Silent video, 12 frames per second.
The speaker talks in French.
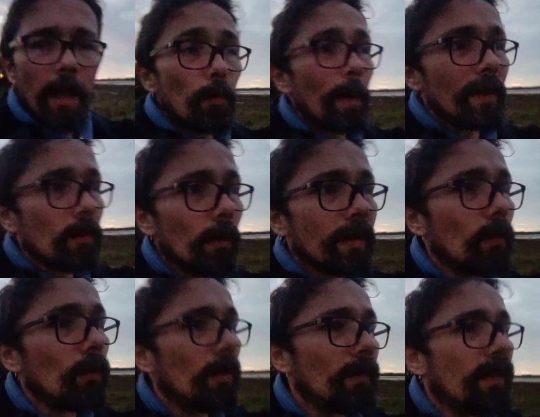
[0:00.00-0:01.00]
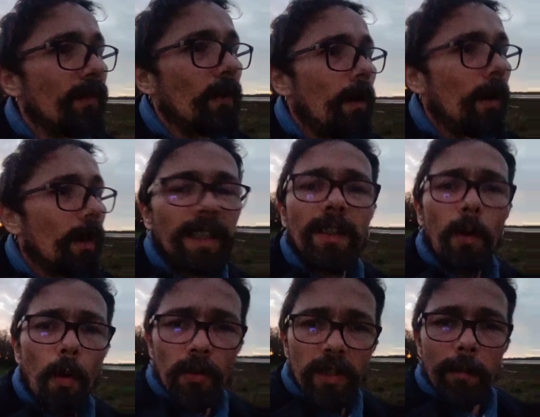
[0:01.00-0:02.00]
je suis pas sûr que ça nous rende vivants d'être
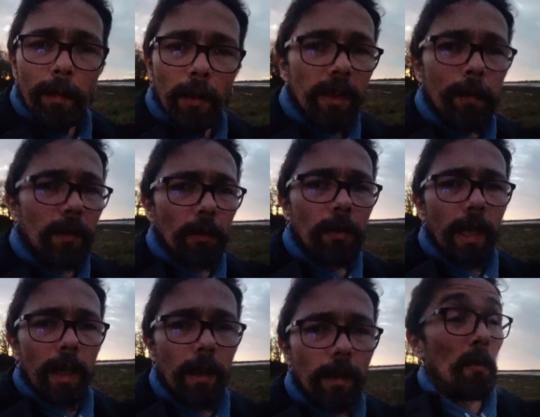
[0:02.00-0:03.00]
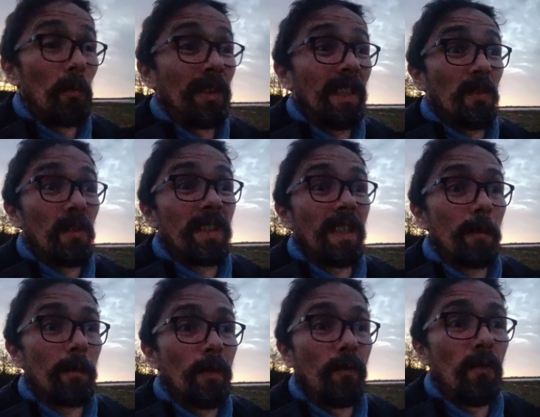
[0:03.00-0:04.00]
rongés par une espèce de colère. Peut-être que certains
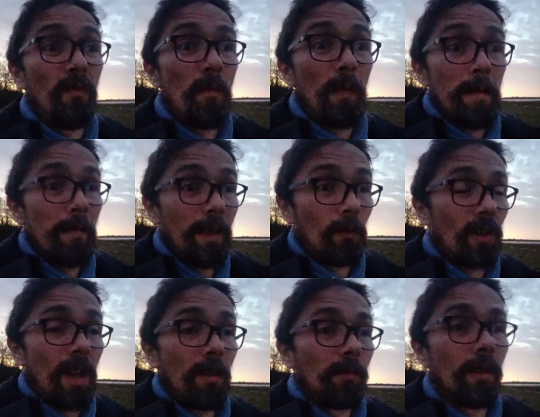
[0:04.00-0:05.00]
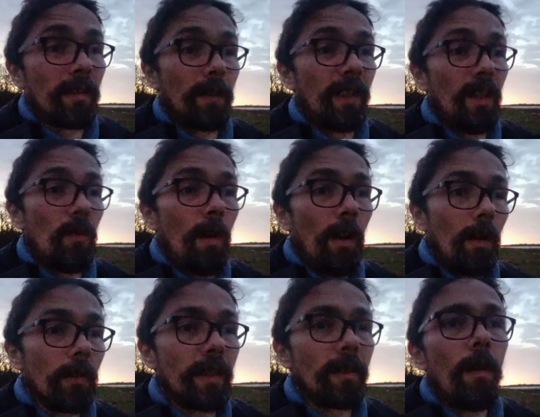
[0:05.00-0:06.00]
parmi vous vont pas aimer ce que je raconte dans cette vidéo en
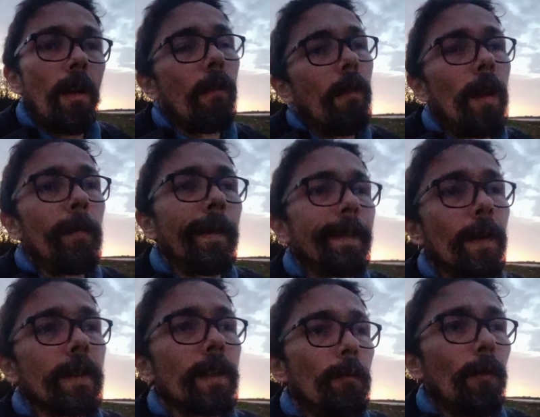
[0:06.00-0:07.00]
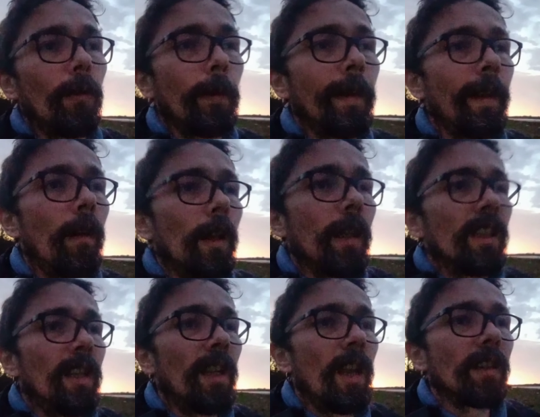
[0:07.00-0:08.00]
se disant ouais mais c'est facile pour lui, euh,
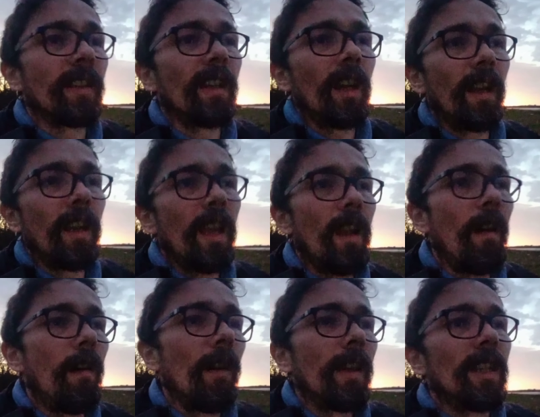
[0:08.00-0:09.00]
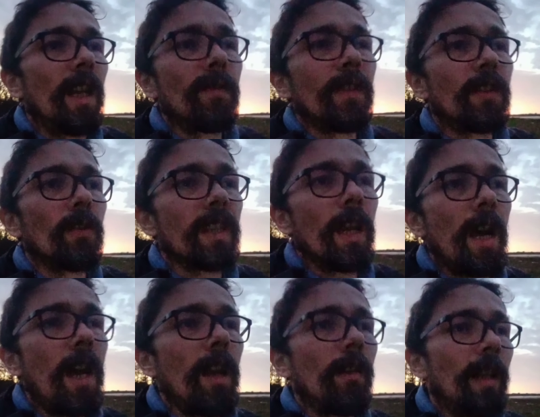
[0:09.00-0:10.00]
il est intégré, euh, il a une vie
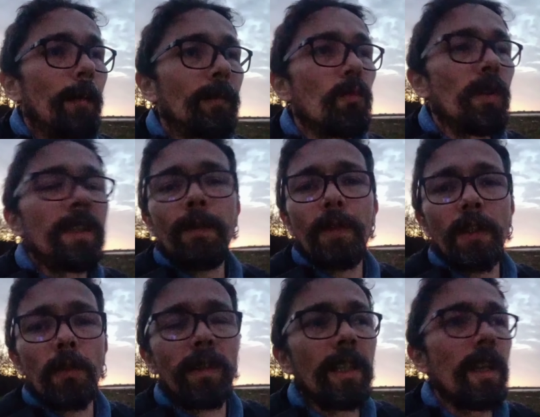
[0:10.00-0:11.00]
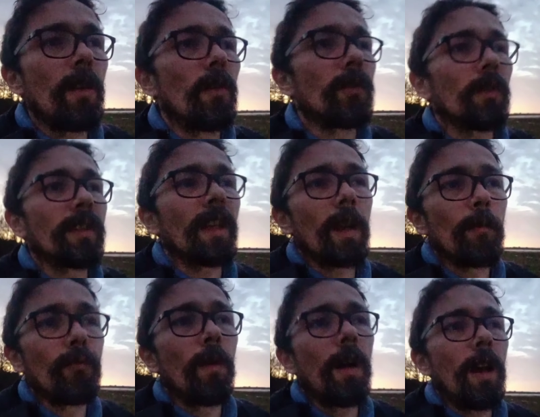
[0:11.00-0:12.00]
sociale, il a peut-être moins de difficultés euh, sur certains
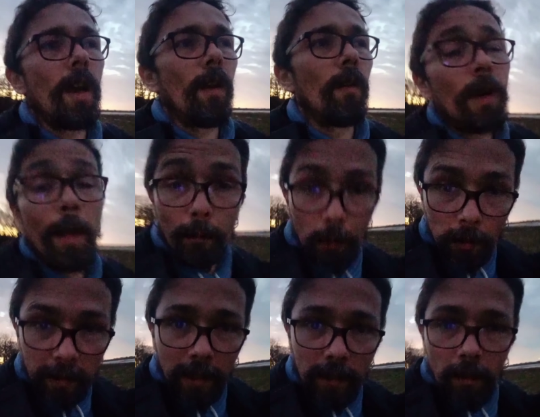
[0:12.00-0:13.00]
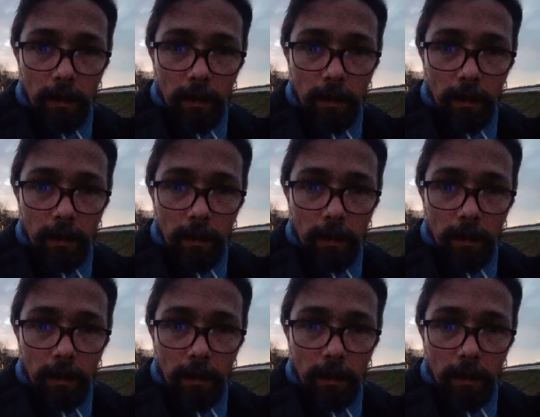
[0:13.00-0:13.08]
points. Voilà, peut-être.